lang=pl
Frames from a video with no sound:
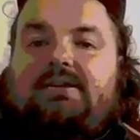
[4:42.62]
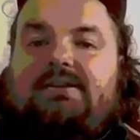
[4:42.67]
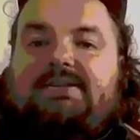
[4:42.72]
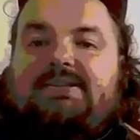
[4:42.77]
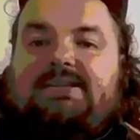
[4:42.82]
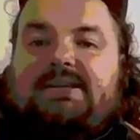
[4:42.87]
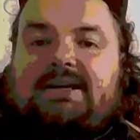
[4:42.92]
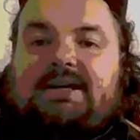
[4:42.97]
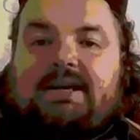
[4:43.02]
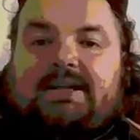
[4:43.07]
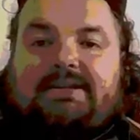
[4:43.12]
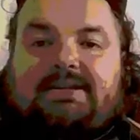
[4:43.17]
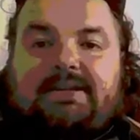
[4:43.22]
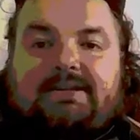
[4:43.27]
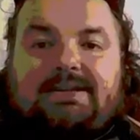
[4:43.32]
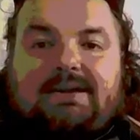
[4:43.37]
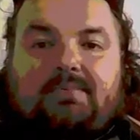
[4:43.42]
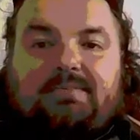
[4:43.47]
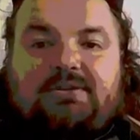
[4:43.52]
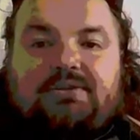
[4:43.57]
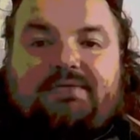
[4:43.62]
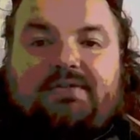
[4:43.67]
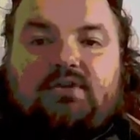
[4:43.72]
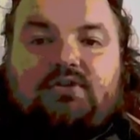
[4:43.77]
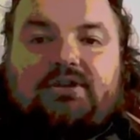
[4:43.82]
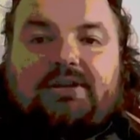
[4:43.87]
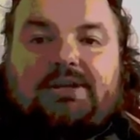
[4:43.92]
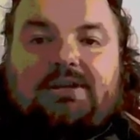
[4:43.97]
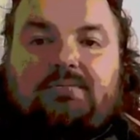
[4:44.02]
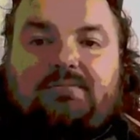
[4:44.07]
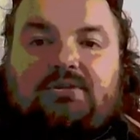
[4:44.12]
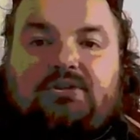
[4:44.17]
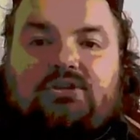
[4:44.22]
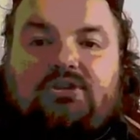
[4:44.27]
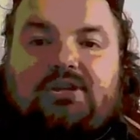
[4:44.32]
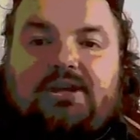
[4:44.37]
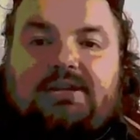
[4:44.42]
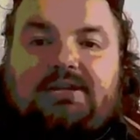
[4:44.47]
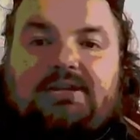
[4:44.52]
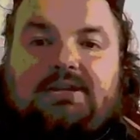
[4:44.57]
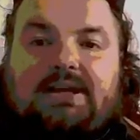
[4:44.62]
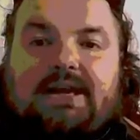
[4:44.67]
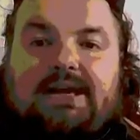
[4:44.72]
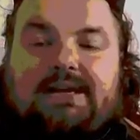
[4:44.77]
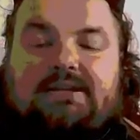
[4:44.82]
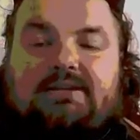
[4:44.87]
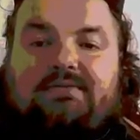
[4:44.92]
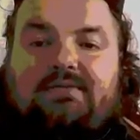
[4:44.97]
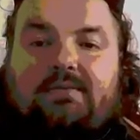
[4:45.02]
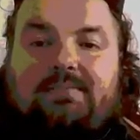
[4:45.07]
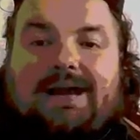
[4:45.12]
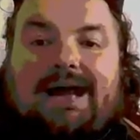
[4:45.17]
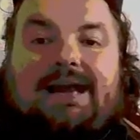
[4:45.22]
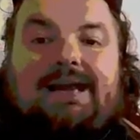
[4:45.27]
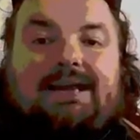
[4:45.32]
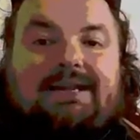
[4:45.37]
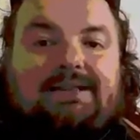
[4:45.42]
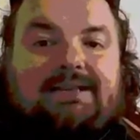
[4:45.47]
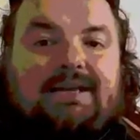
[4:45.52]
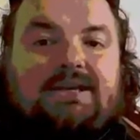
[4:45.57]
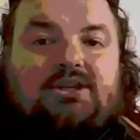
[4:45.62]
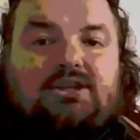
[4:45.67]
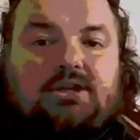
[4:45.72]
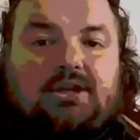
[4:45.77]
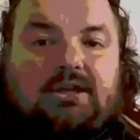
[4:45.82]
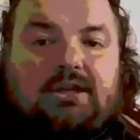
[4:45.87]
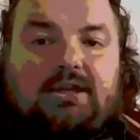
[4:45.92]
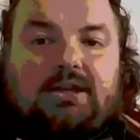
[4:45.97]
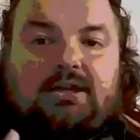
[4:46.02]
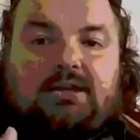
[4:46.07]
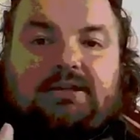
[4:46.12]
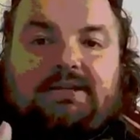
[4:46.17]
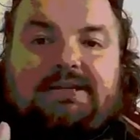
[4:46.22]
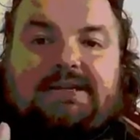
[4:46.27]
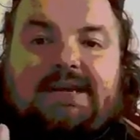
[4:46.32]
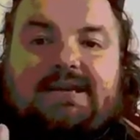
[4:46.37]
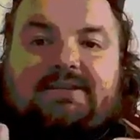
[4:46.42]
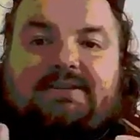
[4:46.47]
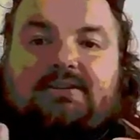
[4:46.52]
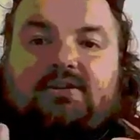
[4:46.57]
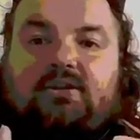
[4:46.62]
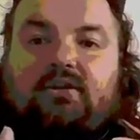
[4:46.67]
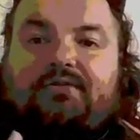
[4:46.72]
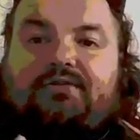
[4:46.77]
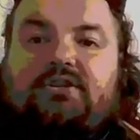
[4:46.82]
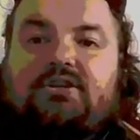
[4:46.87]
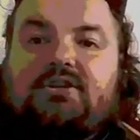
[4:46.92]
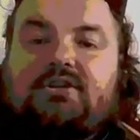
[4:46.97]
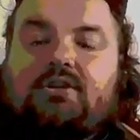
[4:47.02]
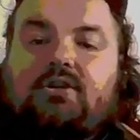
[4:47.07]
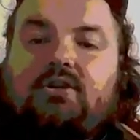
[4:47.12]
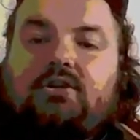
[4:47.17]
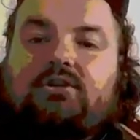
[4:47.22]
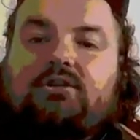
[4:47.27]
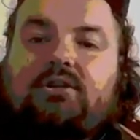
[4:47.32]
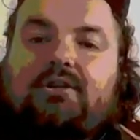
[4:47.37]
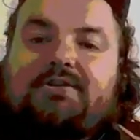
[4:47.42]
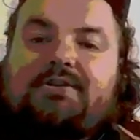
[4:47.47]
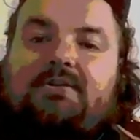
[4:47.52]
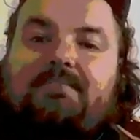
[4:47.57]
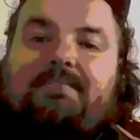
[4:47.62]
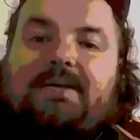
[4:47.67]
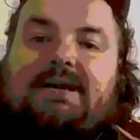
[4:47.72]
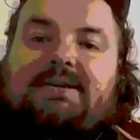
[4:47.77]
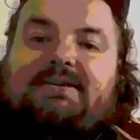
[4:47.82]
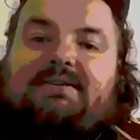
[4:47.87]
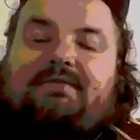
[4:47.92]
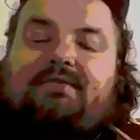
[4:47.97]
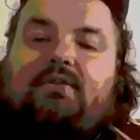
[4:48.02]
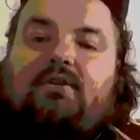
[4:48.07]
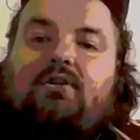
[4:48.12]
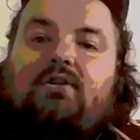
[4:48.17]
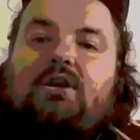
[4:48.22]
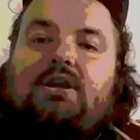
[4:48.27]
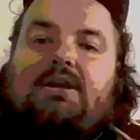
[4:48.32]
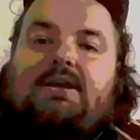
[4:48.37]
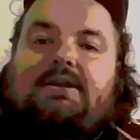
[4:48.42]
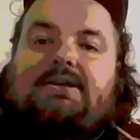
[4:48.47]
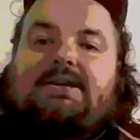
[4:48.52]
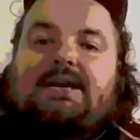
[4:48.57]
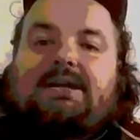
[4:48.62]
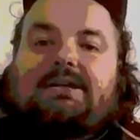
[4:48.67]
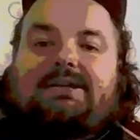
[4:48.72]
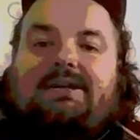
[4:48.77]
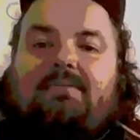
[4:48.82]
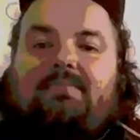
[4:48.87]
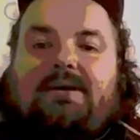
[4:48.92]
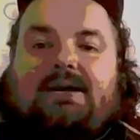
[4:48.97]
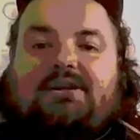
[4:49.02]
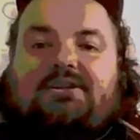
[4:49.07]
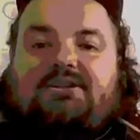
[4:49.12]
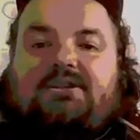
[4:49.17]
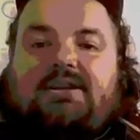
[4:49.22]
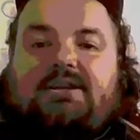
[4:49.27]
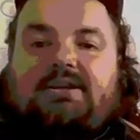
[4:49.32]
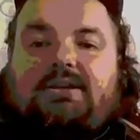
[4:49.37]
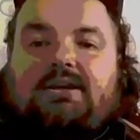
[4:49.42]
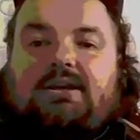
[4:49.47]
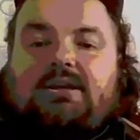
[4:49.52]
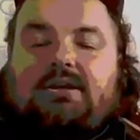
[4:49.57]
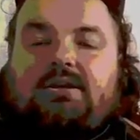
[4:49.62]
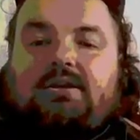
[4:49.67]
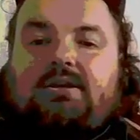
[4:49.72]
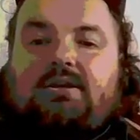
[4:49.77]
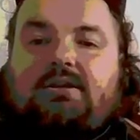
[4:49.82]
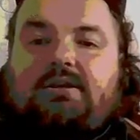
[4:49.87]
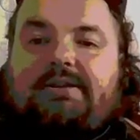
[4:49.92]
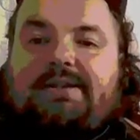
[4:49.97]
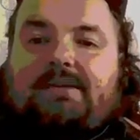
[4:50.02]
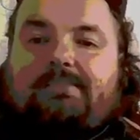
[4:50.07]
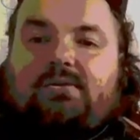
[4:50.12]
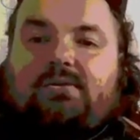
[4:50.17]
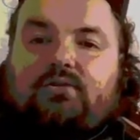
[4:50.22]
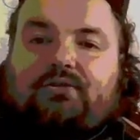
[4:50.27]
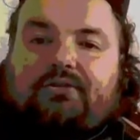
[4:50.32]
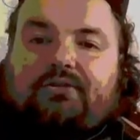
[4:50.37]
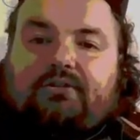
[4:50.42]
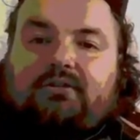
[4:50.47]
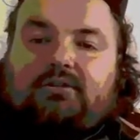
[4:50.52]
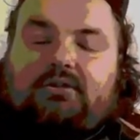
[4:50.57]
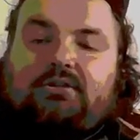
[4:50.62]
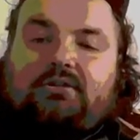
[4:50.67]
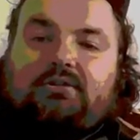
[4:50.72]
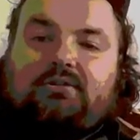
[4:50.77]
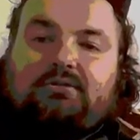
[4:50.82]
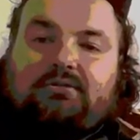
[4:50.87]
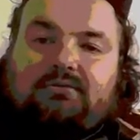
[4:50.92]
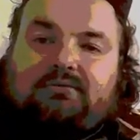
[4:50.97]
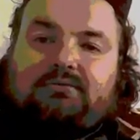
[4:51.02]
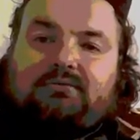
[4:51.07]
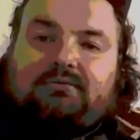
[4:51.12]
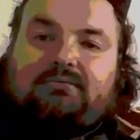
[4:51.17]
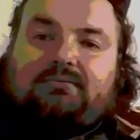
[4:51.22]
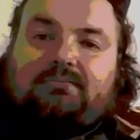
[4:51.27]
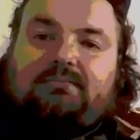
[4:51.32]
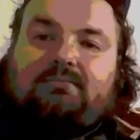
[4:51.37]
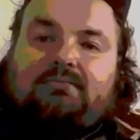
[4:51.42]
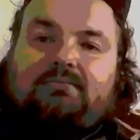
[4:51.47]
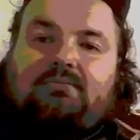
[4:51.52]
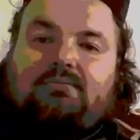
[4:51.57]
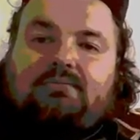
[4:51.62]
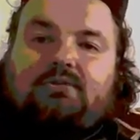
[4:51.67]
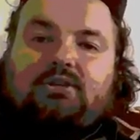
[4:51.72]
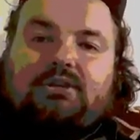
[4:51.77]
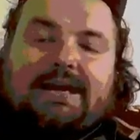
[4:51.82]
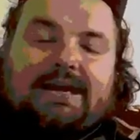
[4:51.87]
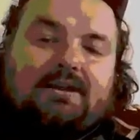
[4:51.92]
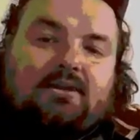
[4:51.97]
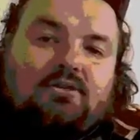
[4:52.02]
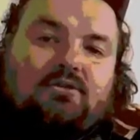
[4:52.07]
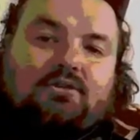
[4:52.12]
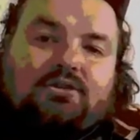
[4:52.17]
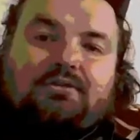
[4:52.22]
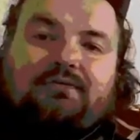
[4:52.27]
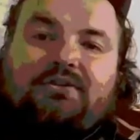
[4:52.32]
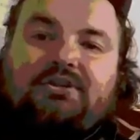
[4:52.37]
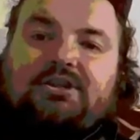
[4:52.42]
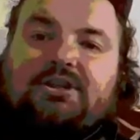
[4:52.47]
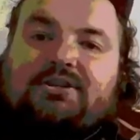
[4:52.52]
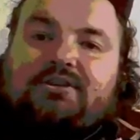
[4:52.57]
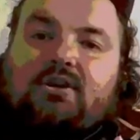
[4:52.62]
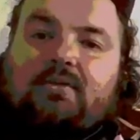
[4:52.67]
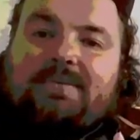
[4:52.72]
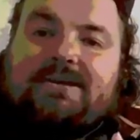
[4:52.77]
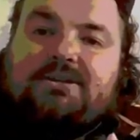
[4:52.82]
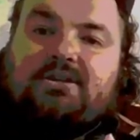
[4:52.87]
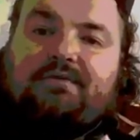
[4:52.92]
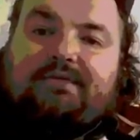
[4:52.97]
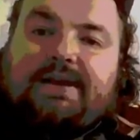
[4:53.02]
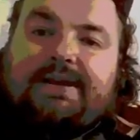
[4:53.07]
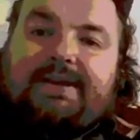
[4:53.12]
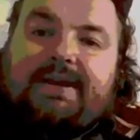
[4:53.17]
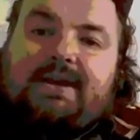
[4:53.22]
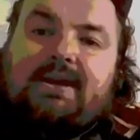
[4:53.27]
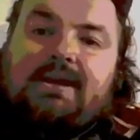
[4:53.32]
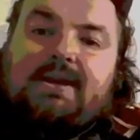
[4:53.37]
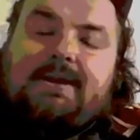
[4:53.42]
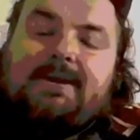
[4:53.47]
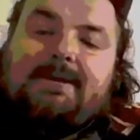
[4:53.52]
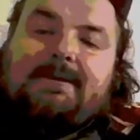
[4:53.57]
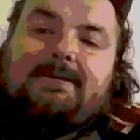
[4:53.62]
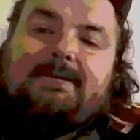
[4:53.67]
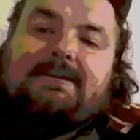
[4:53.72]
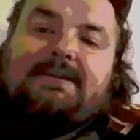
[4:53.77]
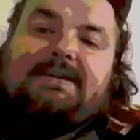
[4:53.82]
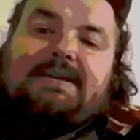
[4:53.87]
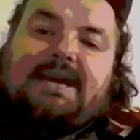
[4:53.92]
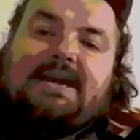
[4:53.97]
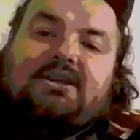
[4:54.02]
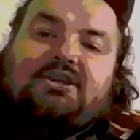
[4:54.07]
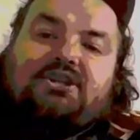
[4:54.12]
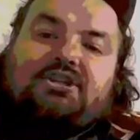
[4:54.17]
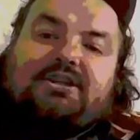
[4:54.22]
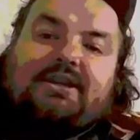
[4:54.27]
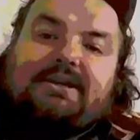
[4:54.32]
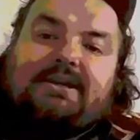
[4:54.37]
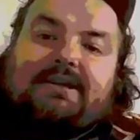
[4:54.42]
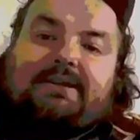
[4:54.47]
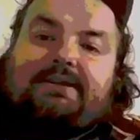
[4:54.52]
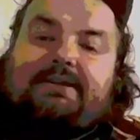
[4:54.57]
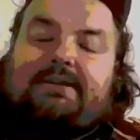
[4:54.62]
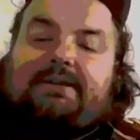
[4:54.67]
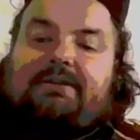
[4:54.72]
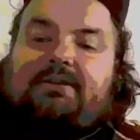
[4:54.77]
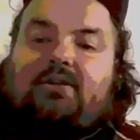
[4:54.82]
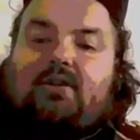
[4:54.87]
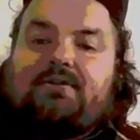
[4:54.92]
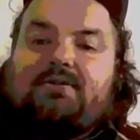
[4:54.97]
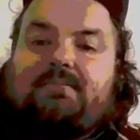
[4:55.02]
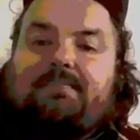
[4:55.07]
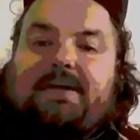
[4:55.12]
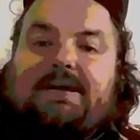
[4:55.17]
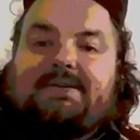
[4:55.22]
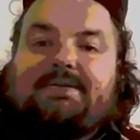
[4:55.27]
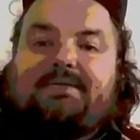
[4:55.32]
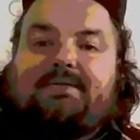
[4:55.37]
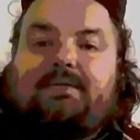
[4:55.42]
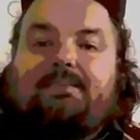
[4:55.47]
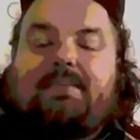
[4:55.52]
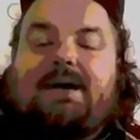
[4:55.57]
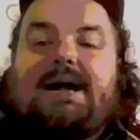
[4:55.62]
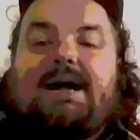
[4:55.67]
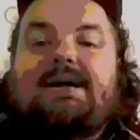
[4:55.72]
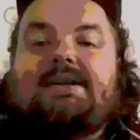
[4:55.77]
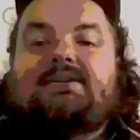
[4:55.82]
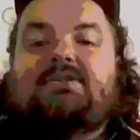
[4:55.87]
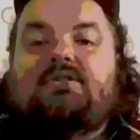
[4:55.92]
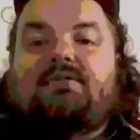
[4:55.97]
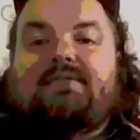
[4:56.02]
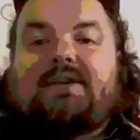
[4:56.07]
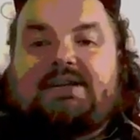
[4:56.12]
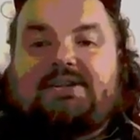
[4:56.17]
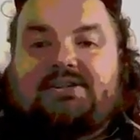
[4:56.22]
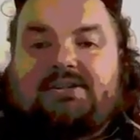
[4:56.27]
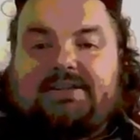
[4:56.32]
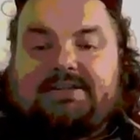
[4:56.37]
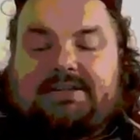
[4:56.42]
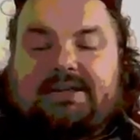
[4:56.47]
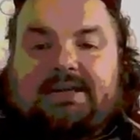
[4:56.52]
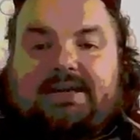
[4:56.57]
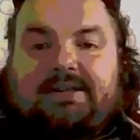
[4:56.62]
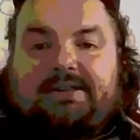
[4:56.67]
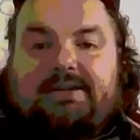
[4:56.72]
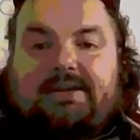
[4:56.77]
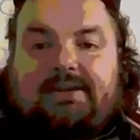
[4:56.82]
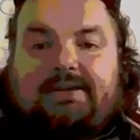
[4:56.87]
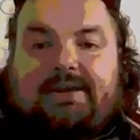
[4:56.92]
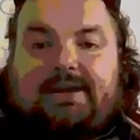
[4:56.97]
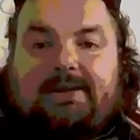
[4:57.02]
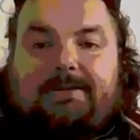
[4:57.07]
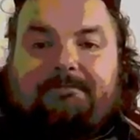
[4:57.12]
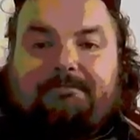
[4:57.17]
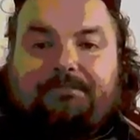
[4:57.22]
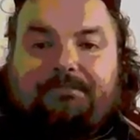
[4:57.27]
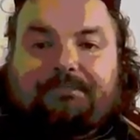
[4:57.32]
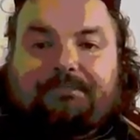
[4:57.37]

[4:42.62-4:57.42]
z zagadnieniami związanymi z dziennikarstwem, ale też jest to wszystko, drodzy Państwo, jak najbardziej na plus, dodatnie, oczywiście skomasowane. Jeszcze jedne, drodzy Państwo, bardzo ważne zagadnienia,